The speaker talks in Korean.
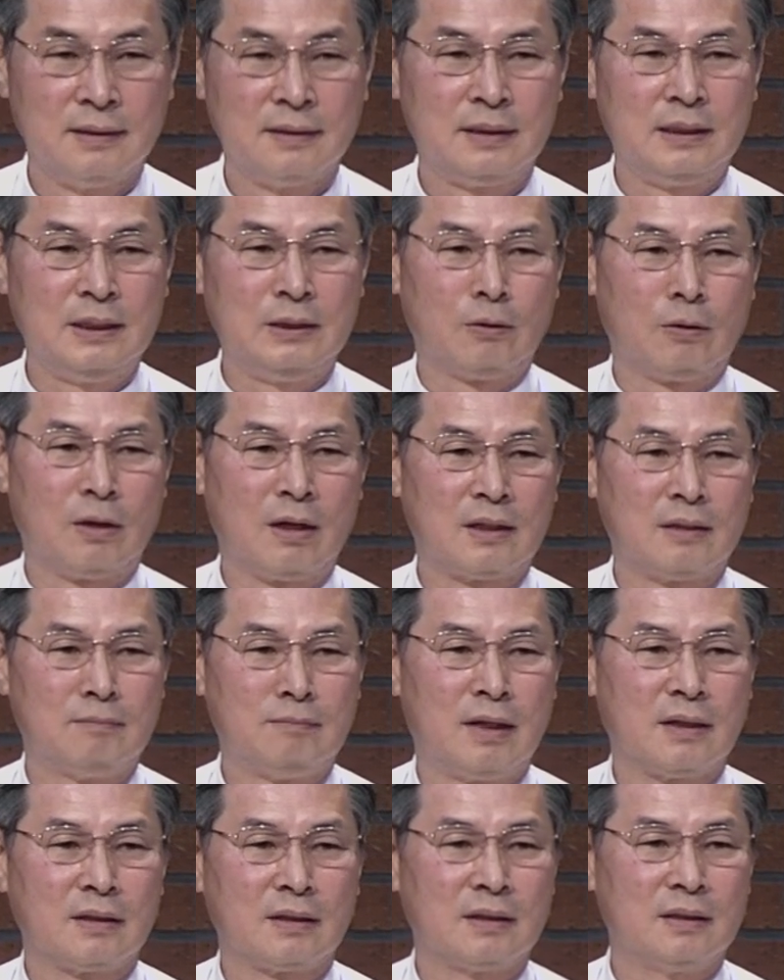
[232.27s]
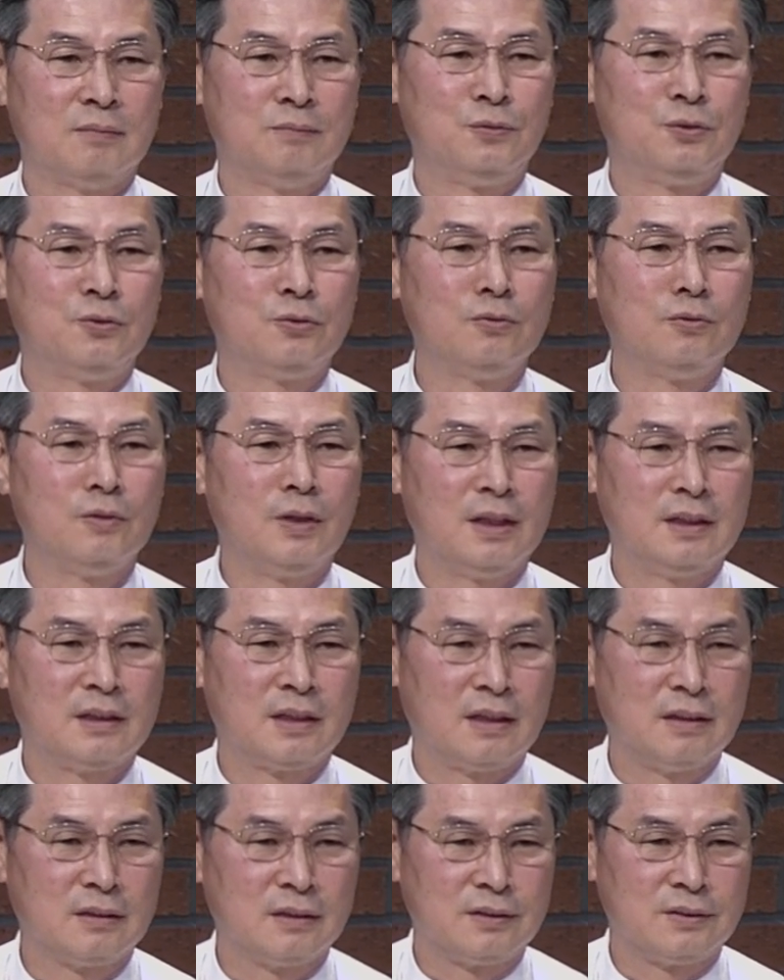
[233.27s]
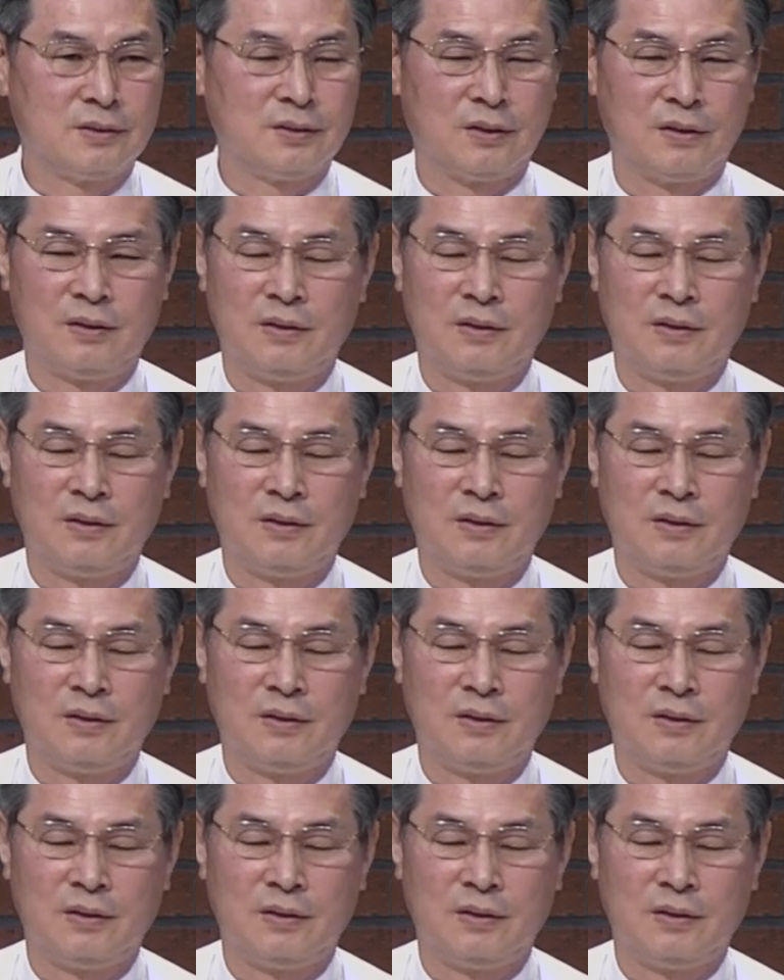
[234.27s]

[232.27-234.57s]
기도가 그만큼 중요했다는 거지